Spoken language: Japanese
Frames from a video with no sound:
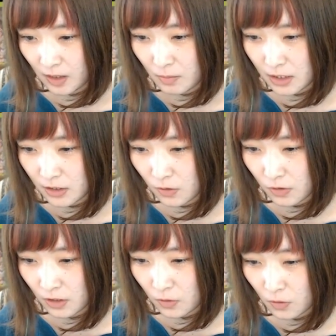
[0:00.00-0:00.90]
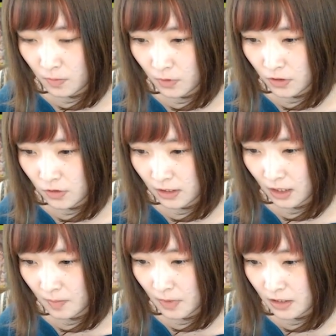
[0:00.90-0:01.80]
水の2コンボ以上で
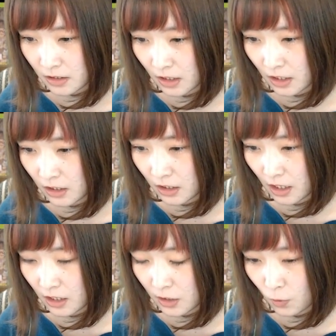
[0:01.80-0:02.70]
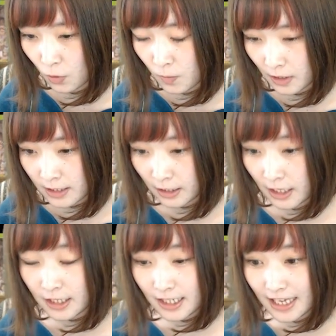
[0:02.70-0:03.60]
ダメージ激減2コンボ加算
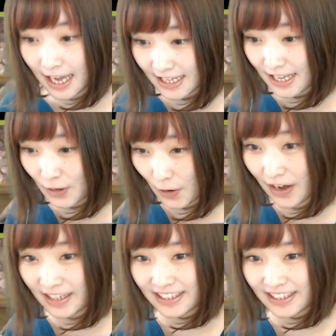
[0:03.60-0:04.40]
激減なの